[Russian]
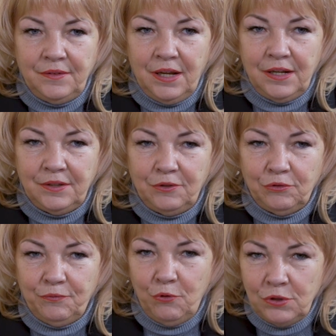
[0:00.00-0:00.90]
на
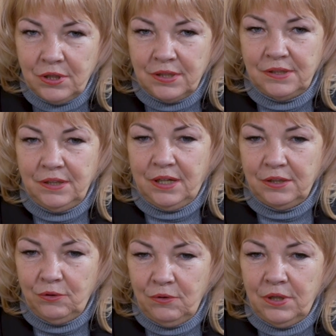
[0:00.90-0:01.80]
тот возраст, на
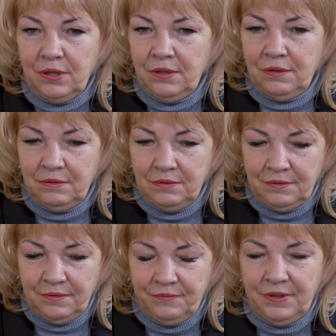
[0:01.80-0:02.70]

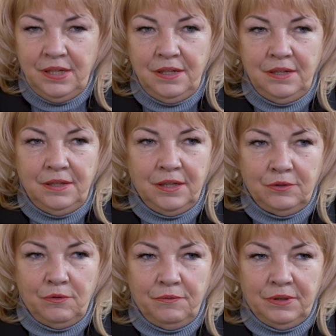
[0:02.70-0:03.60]
который вы
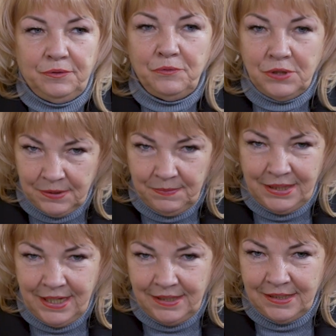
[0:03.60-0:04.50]
готовы. Вот
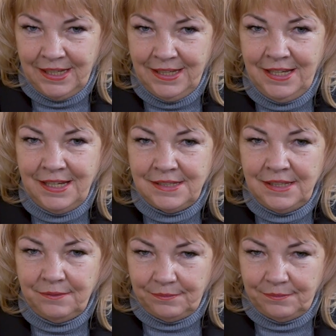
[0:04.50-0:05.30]
смотрите, угу. если